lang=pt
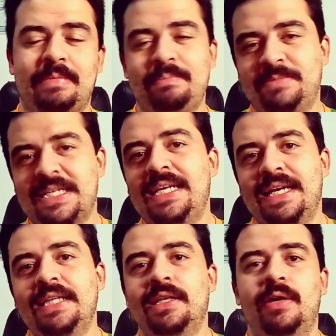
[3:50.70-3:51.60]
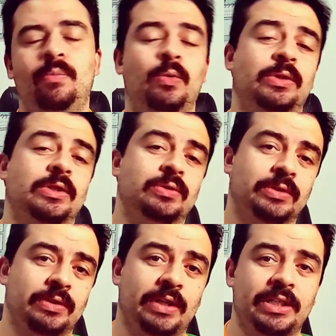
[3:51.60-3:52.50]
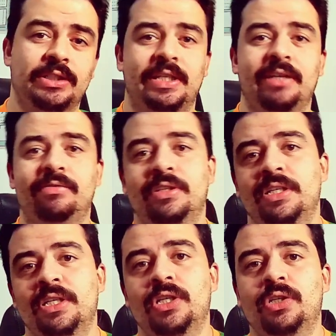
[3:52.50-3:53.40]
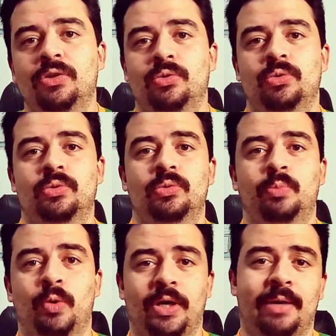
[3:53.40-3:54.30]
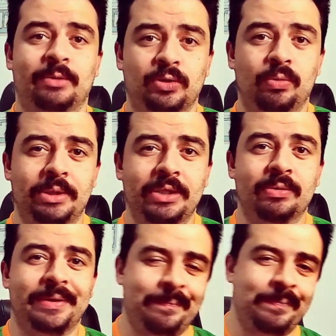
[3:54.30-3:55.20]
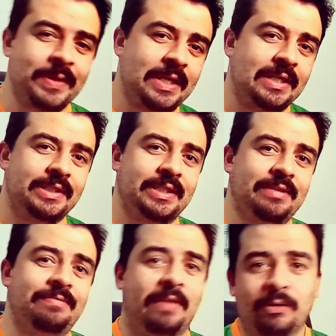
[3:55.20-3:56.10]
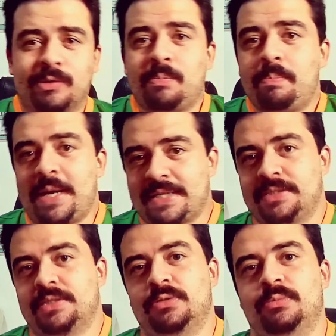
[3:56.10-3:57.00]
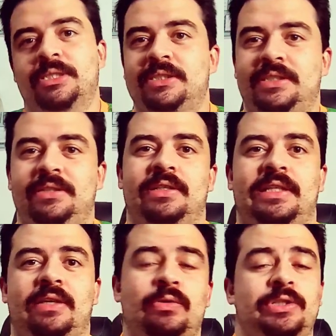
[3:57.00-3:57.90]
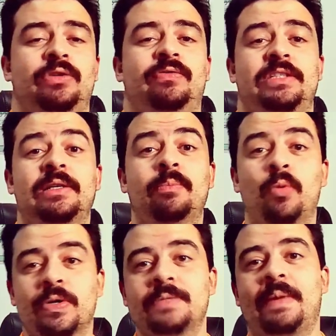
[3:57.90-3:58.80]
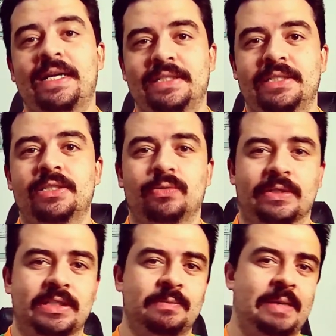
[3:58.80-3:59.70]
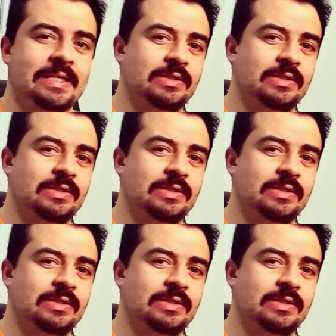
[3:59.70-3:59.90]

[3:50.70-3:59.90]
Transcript: salienta né, um pouco da discussão que a gente teve no programa de domingo, né? De que faltam peças. O Mancini até conseguiu fazer boas partidas com essas peças